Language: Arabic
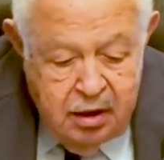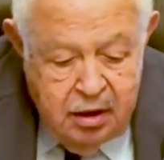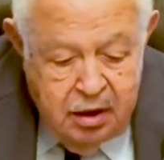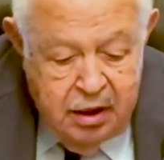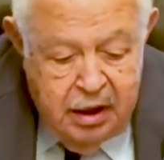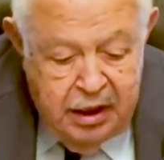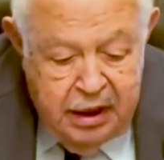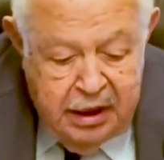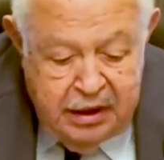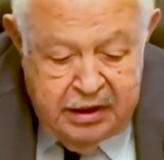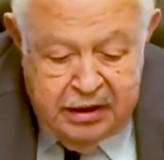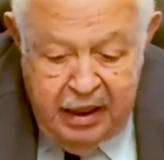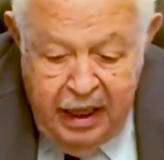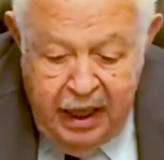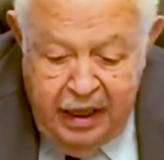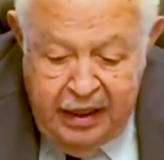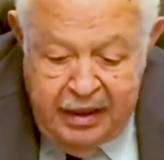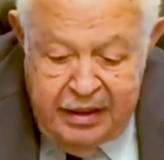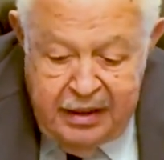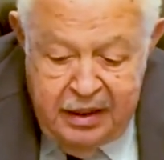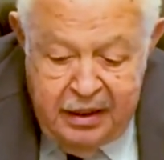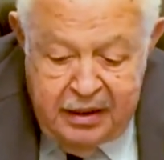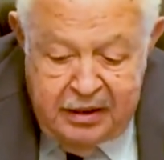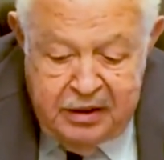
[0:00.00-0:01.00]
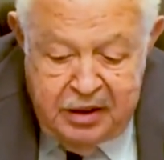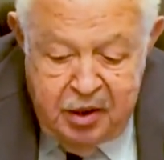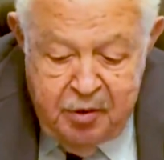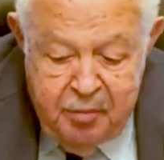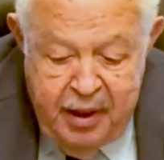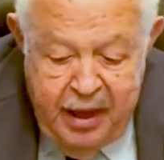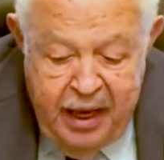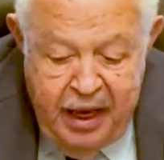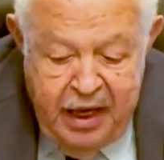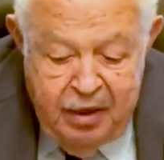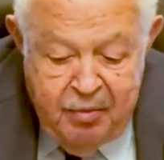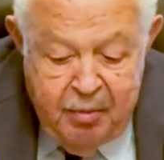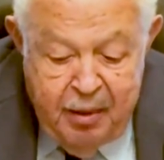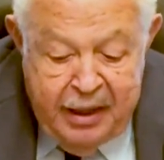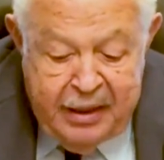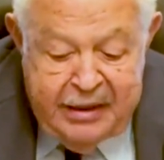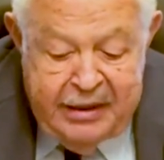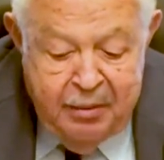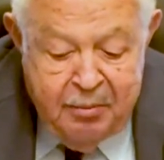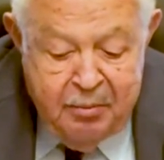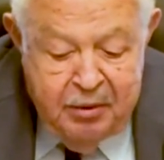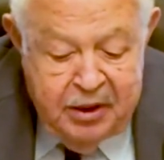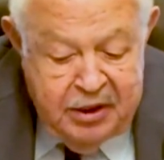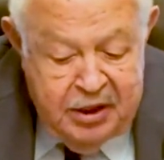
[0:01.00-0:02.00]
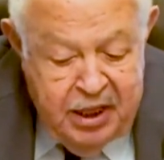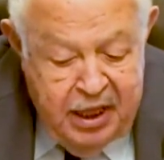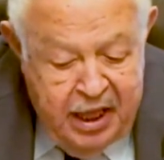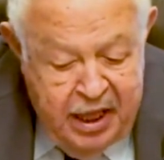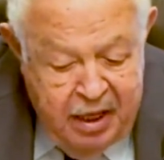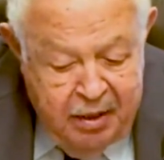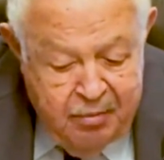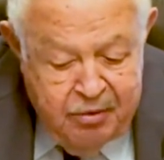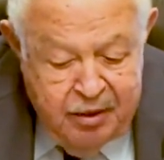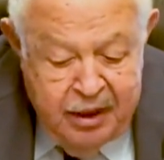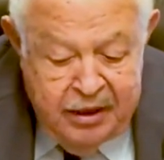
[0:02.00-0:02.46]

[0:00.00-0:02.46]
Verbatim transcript: للاتحاد لاجتماع المكتب الدائم